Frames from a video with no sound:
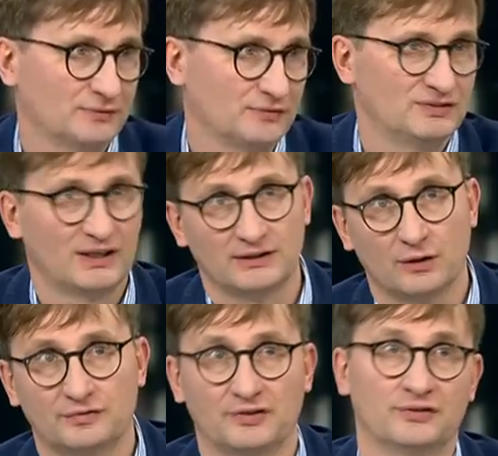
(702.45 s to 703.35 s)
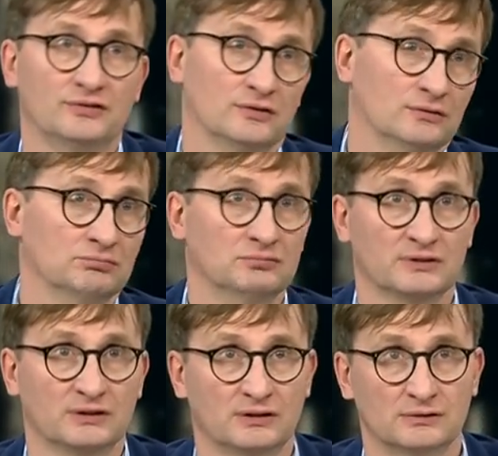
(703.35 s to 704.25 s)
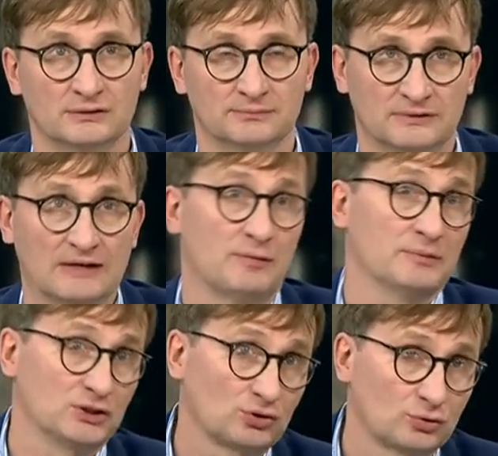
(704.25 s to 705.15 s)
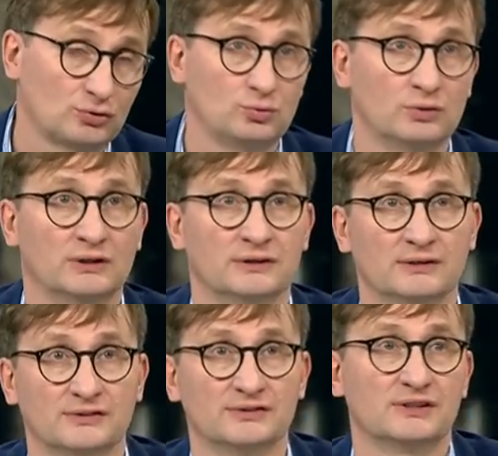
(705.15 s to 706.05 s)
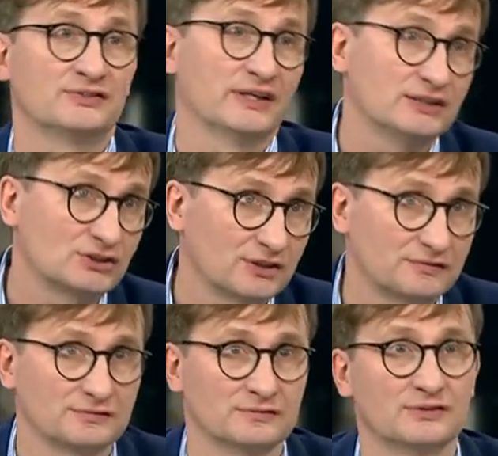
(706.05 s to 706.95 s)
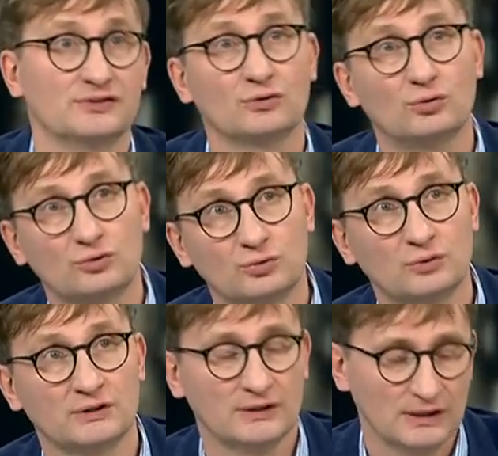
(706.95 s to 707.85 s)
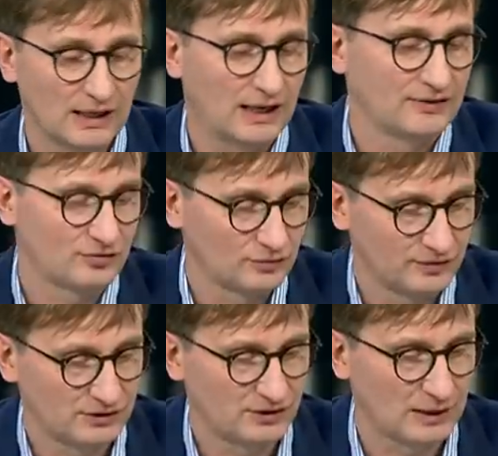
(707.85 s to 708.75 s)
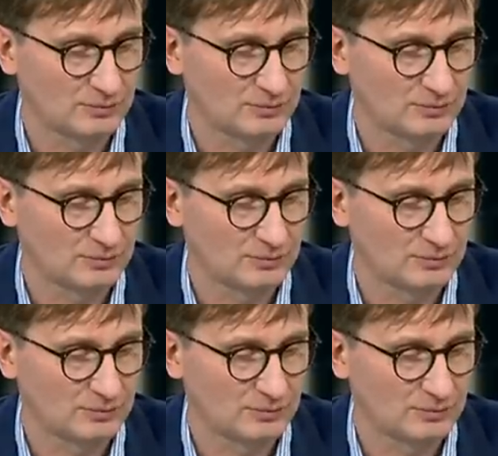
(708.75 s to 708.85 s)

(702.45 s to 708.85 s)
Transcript: Wir sagen ja oft, das sind ähm, ähm, Government-Strukturen, es sind Gesellschaften, es sind Kulturen, alles schon wichtig,